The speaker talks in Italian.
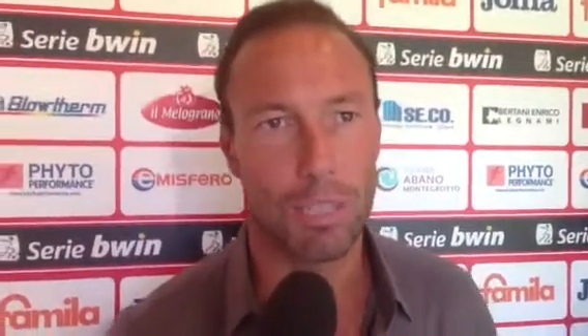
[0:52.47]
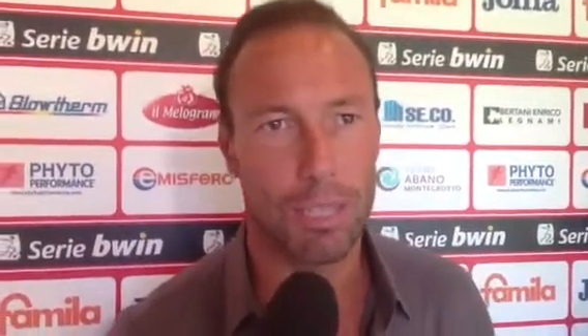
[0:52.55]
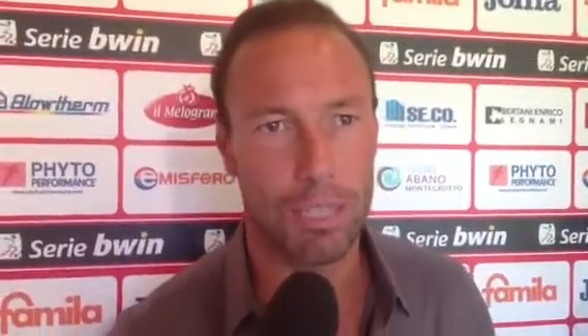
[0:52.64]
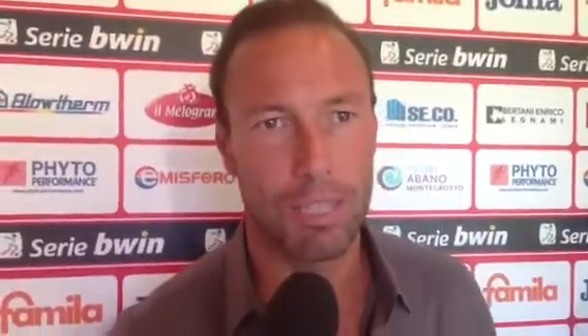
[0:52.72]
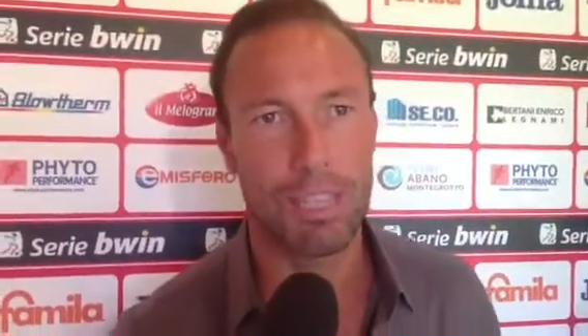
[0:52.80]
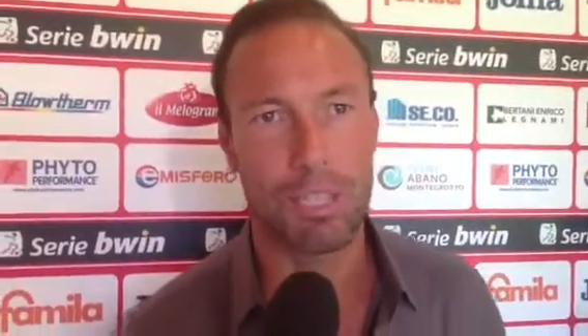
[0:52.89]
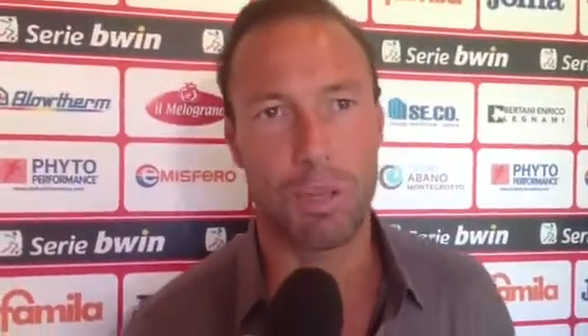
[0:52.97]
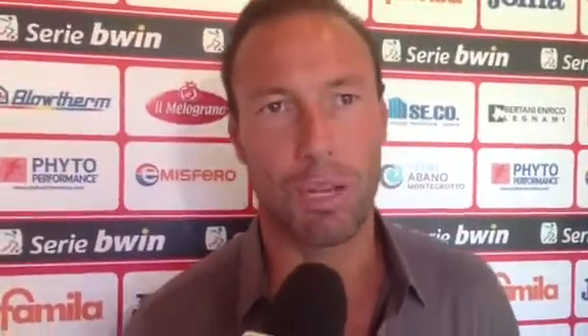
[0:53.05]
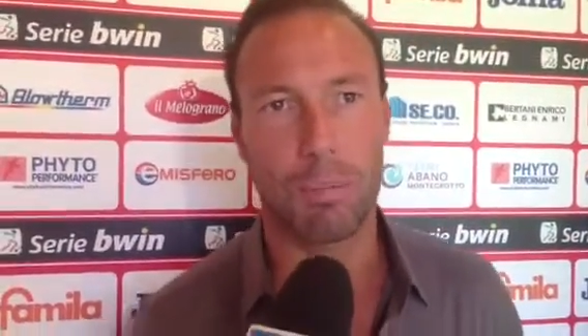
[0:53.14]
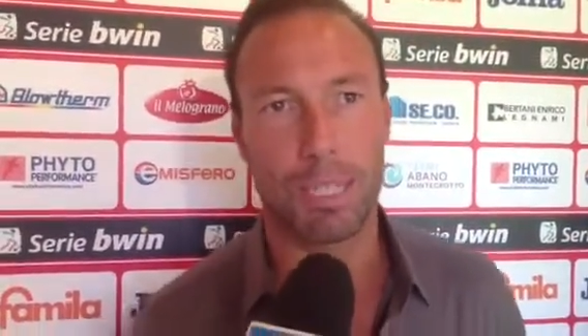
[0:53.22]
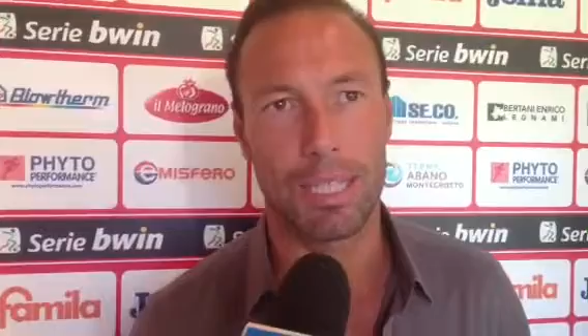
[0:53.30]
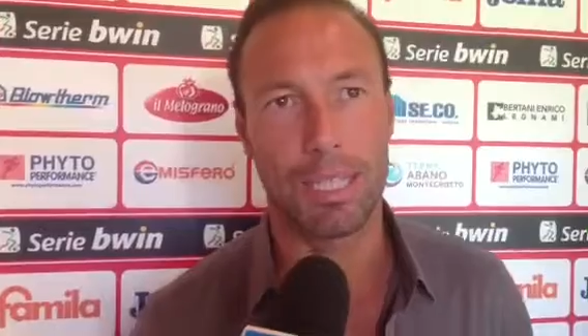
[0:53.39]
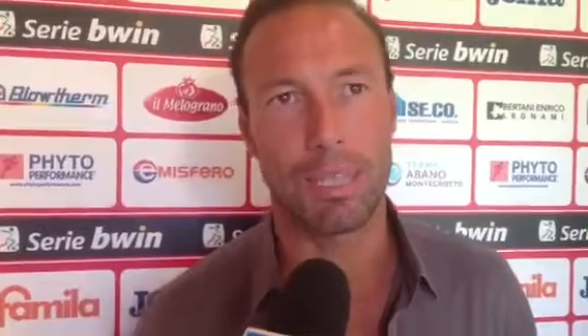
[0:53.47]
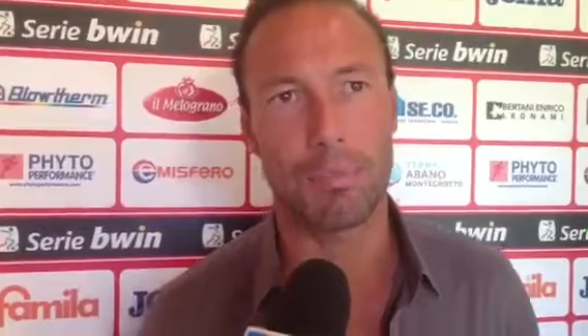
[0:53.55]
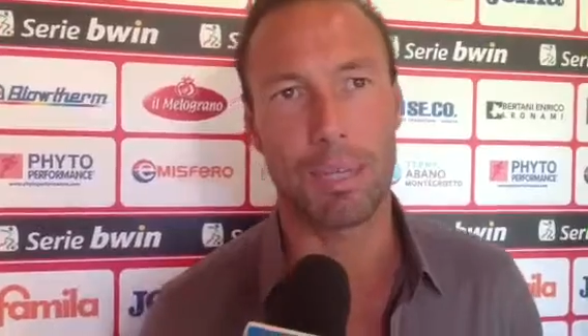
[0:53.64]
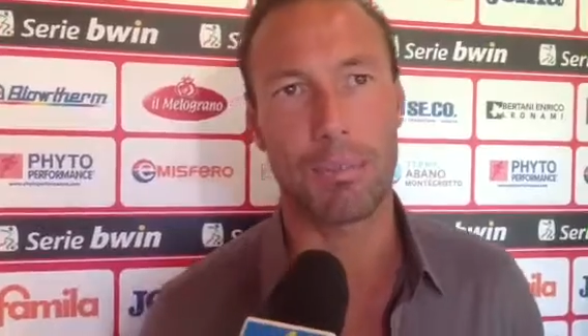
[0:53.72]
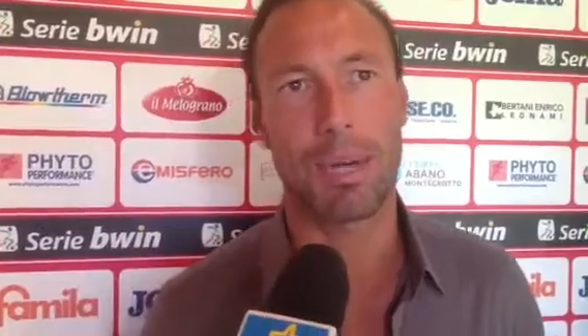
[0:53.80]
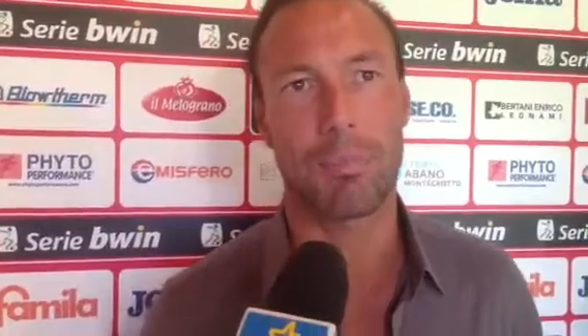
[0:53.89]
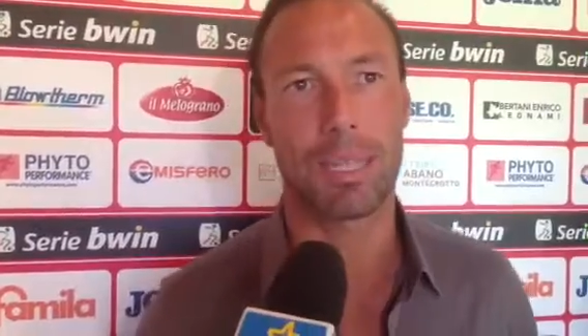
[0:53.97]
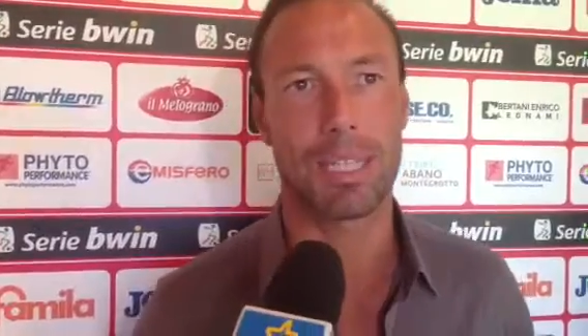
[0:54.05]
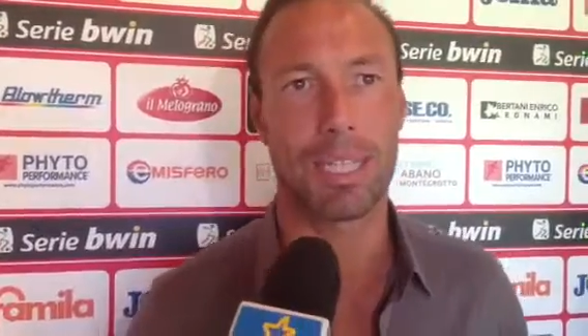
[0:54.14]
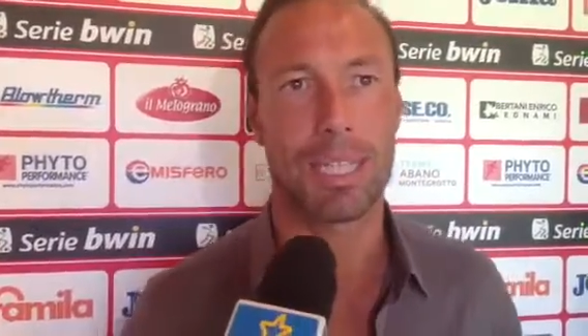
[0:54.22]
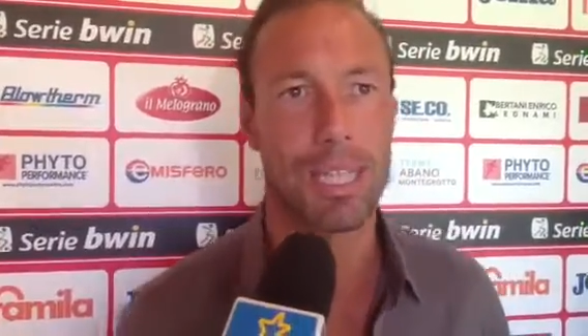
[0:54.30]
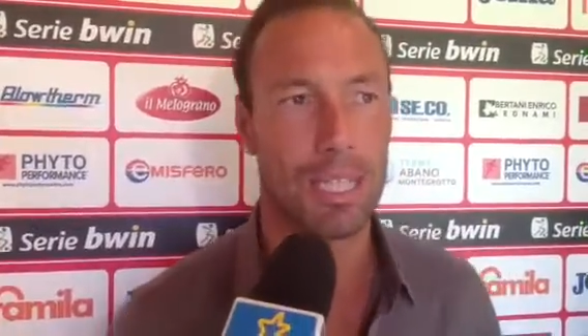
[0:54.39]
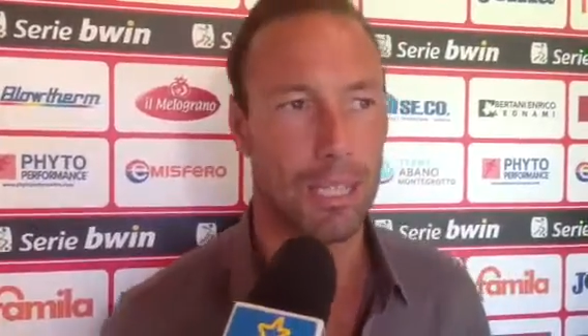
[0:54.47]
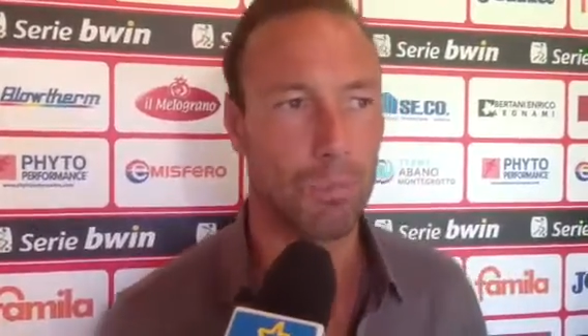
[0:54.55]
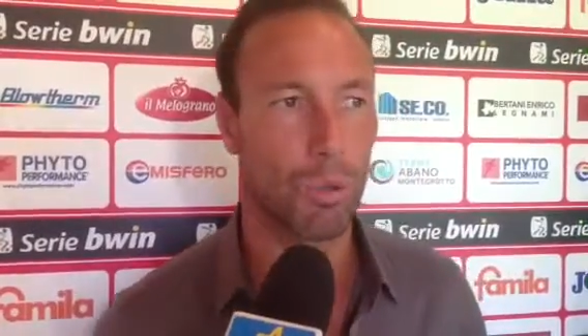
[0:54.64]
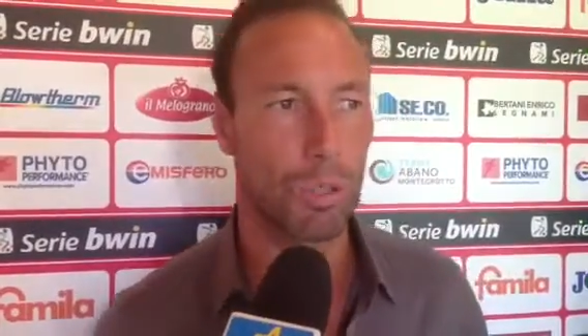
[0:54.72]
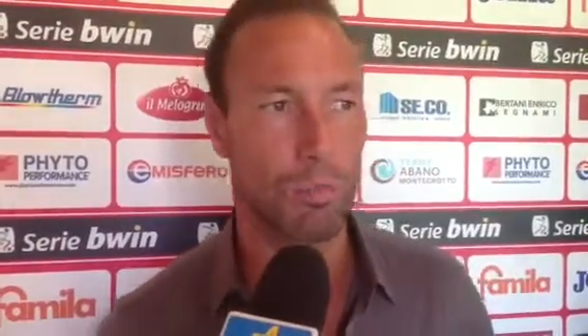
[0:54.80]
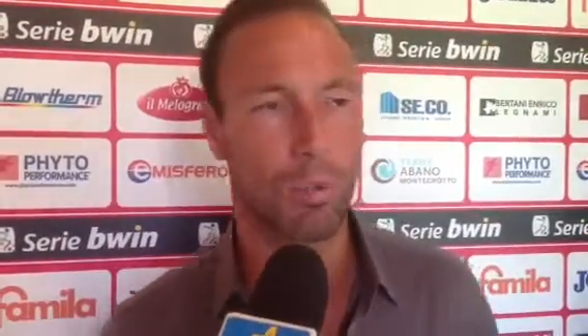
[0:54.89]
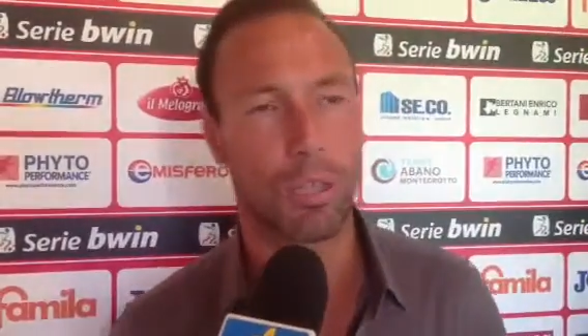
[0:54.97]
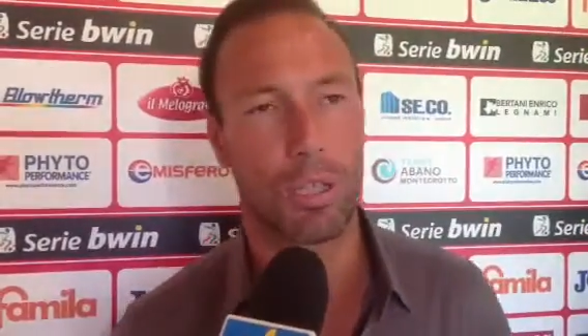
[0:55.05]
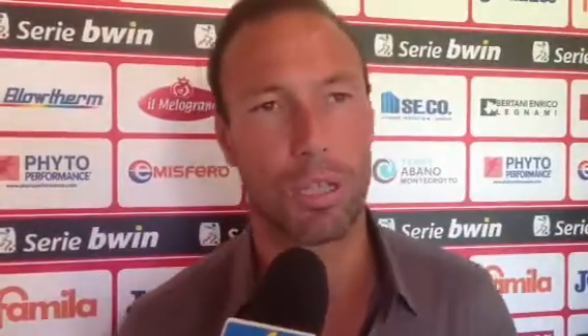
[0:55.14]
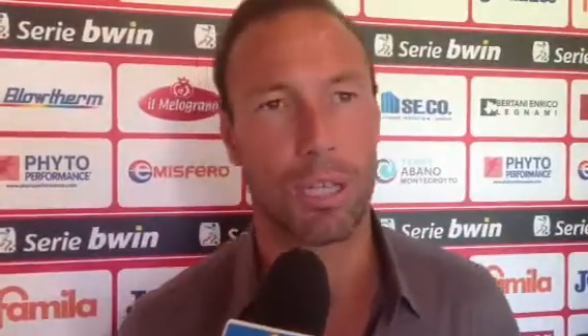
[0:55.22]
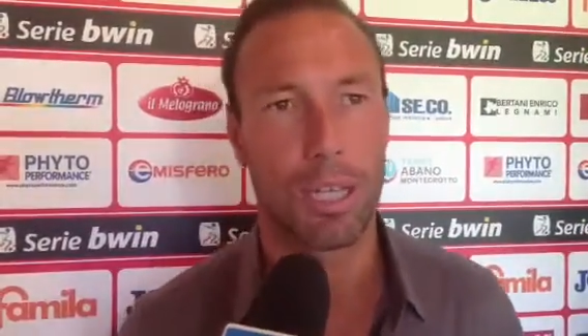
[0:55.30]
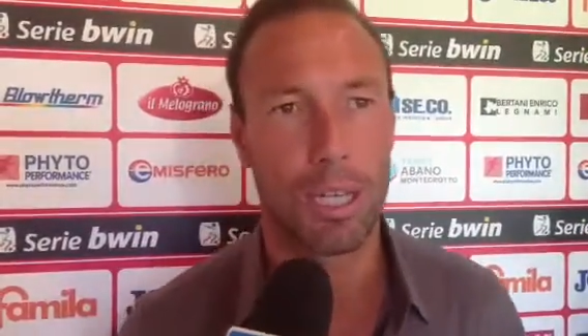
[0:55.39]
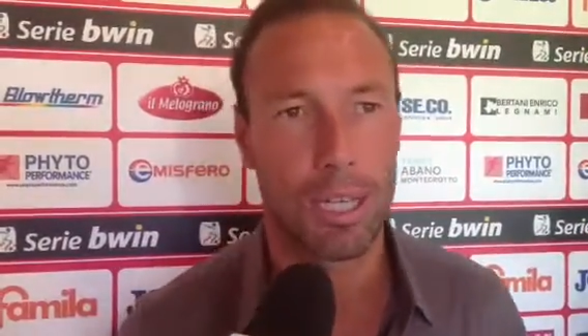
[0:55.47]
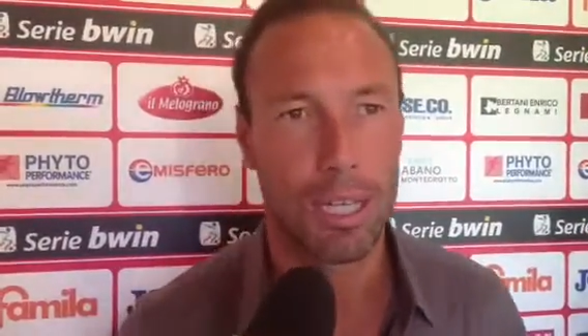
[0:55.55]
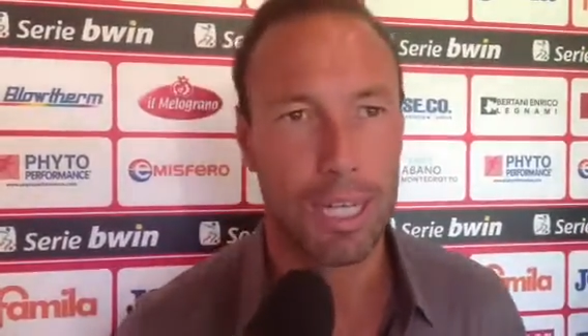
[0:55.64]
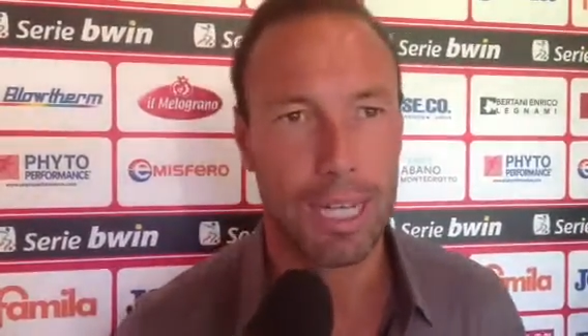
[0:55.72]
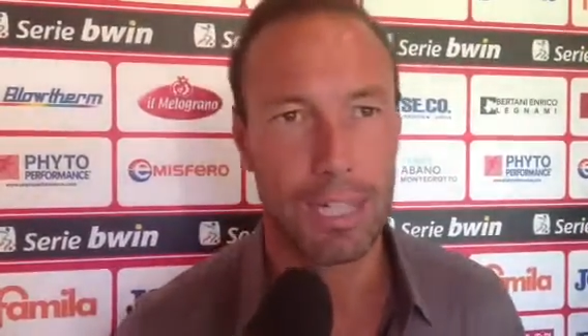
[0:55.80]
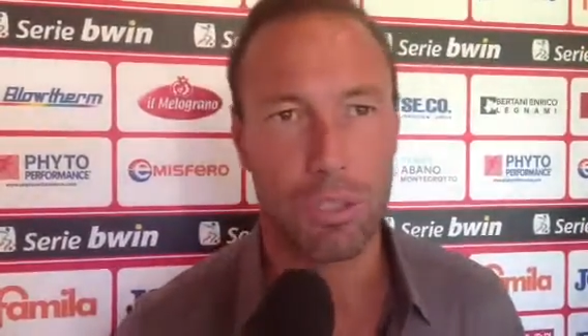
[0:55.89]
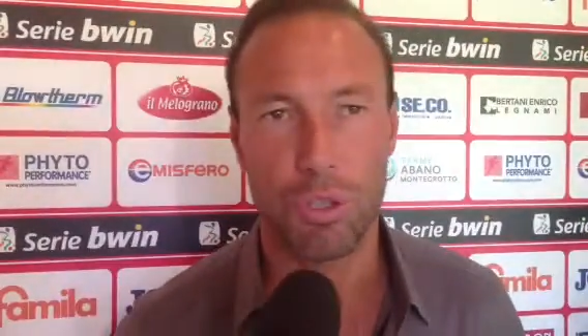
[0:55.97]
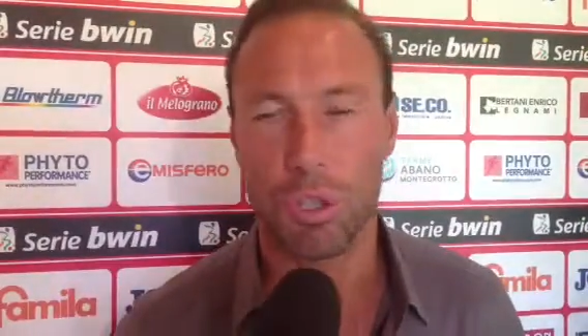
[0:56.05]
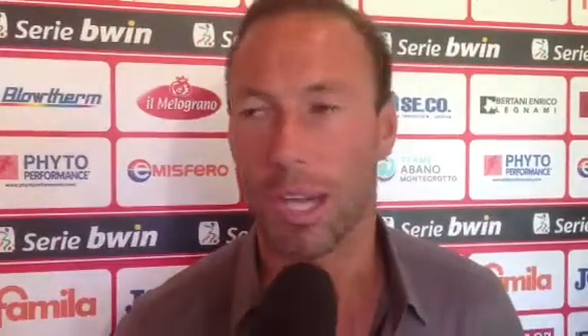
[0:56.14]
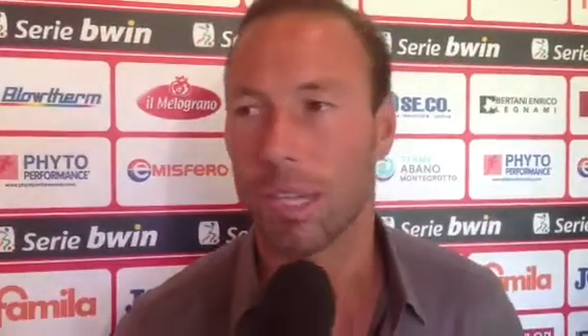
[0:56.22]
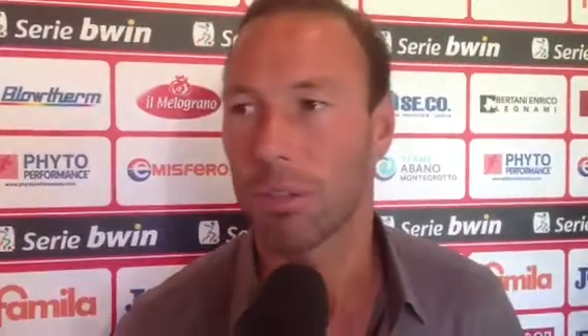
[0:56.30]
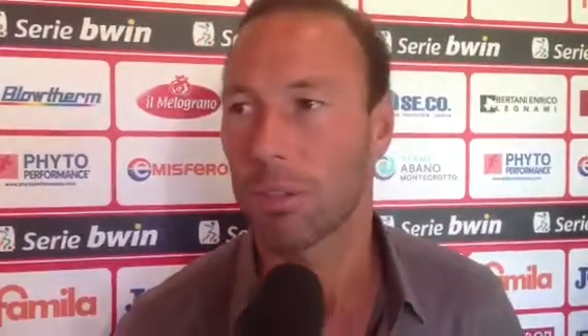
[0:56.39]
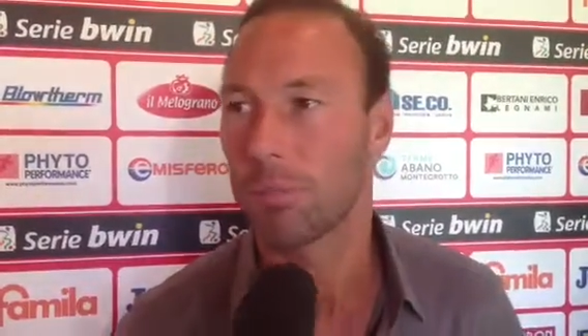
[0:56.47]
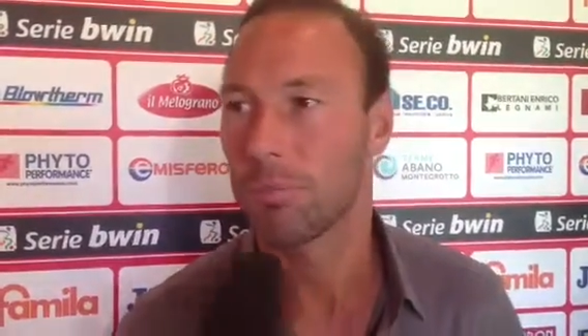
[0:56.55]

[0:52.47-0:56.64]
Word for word: eh, deve essere una partita prima a partire dagli attributi, poi calcio giocato